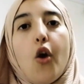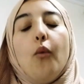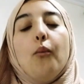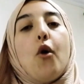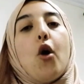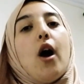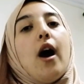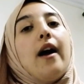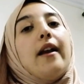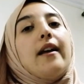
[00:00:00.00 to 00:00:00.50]

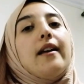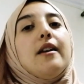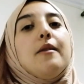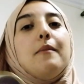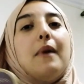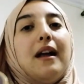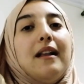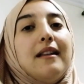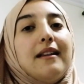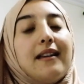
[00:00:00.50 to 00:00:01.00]

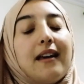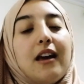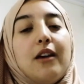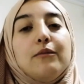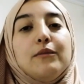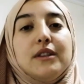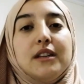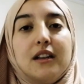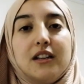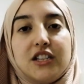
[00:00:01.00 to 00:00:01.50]
مقارنه مع لي
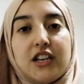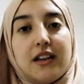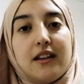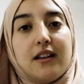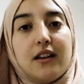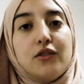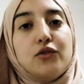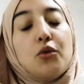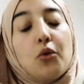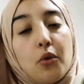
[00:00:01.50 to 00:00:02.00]
كريم ديال
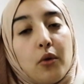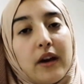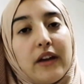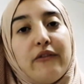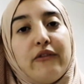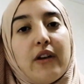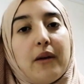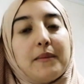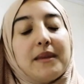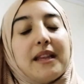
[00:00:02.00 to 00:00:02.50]
شركه
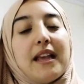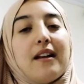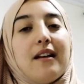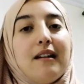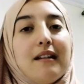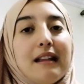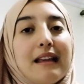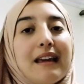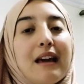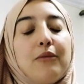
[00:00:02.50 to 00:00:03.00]
اوريفلام
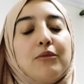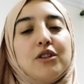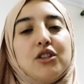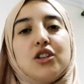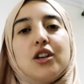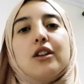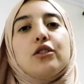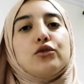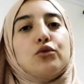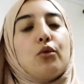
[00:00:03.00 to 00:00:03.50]
صراحه لي كريم ديال
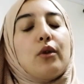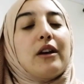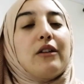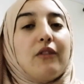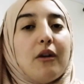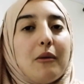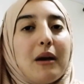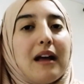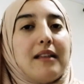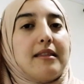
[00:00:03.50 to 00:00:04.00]
شركه
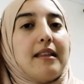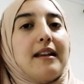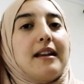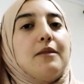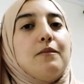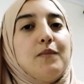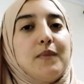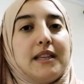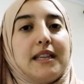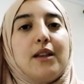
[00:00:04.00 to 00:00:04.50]
اوريفلام
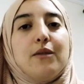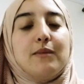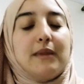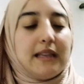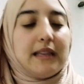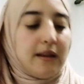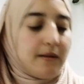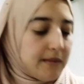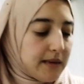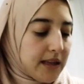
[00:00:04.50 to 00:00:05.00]
خطرين بزاف
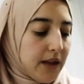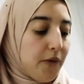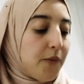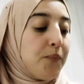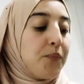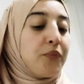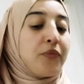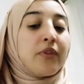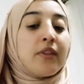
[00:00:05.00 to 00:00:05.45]
بزاف بزاف